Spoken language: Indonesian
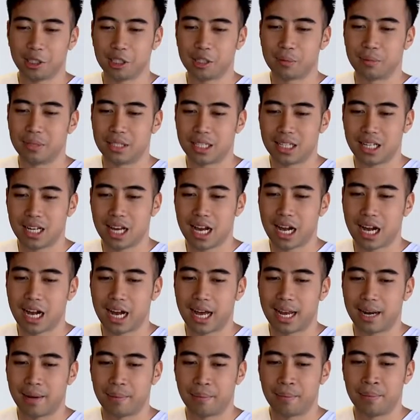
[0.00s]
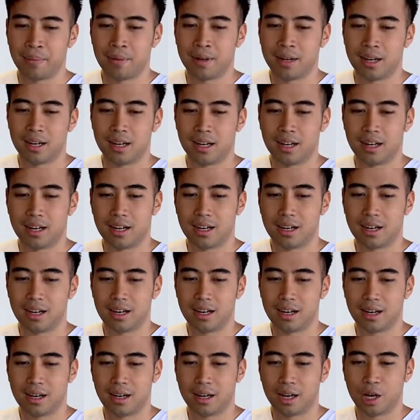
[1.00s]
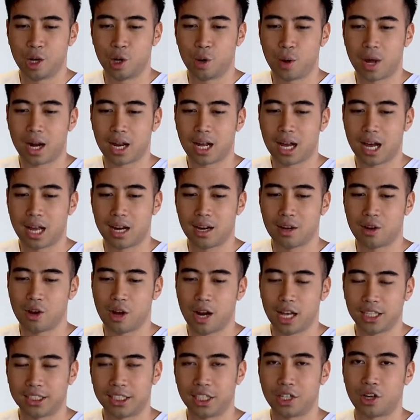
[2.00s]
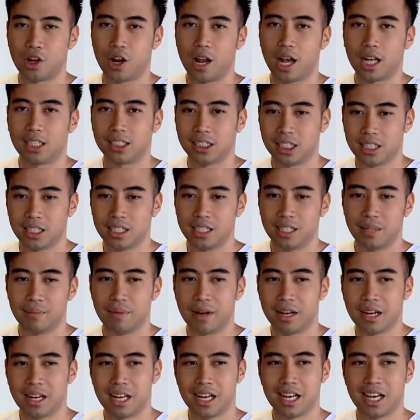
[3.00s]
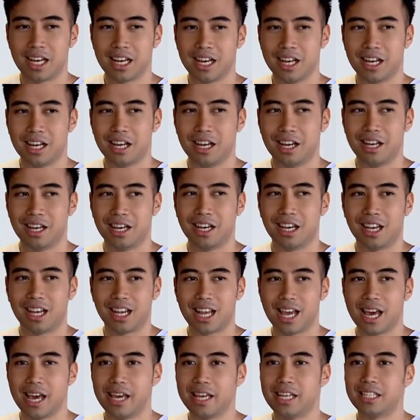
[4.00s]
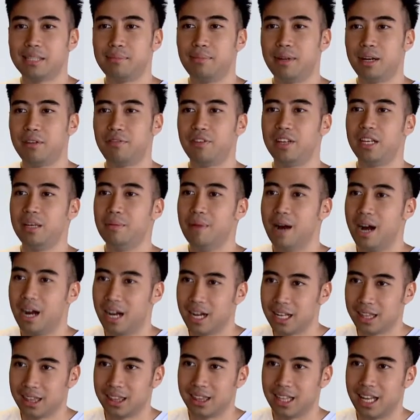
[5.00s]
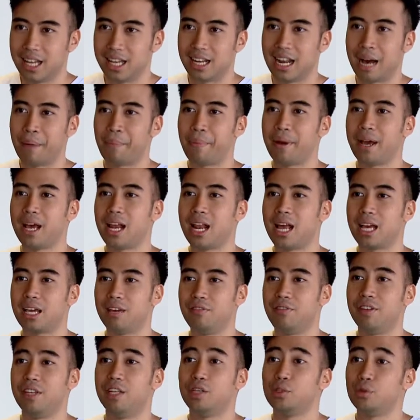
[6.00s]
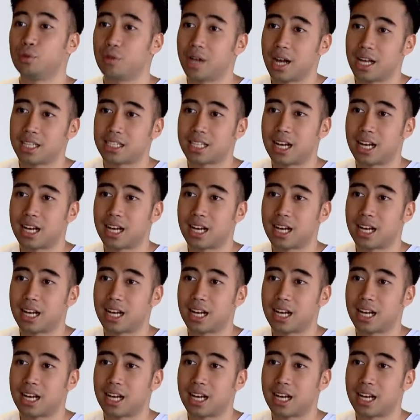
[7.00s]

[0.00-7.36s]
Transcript: tuh sebenarnya akan mengeluarkan collection-collection di mana gayanya sebenarnya Vidi banget dan apa yang lagi Vidi suka